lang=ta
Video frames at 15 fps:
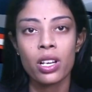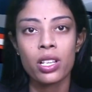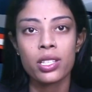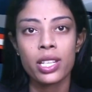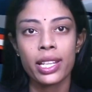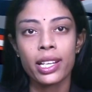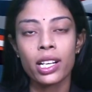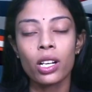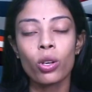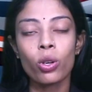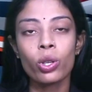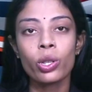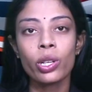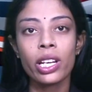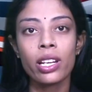செய்திகளோடு
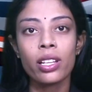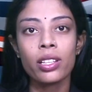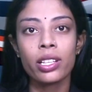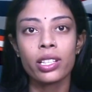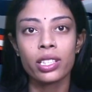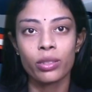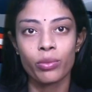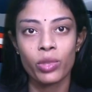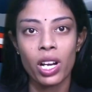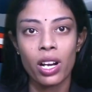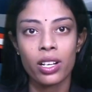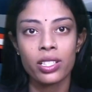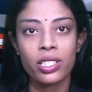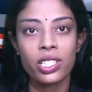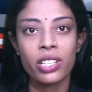இணைந்திருக்கும் நான்
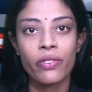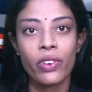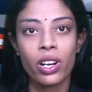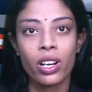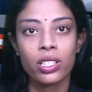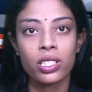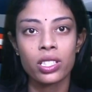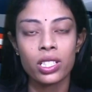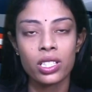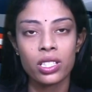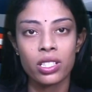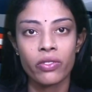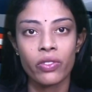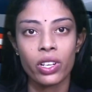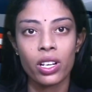ஜீவராஜினி
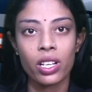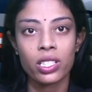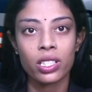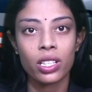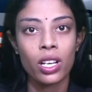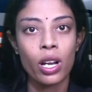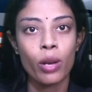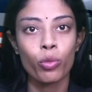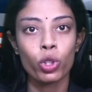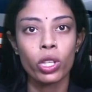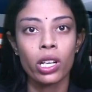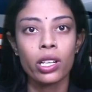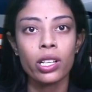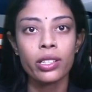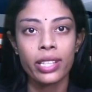ஜீவராஜ்
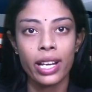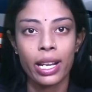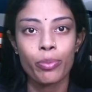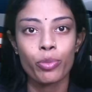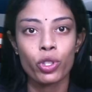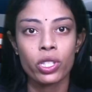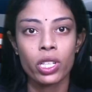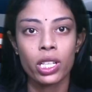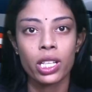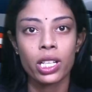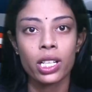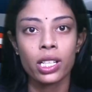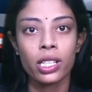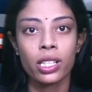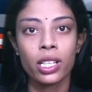முதலில் தலைப்புச்
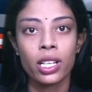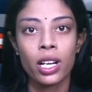செய்திகள்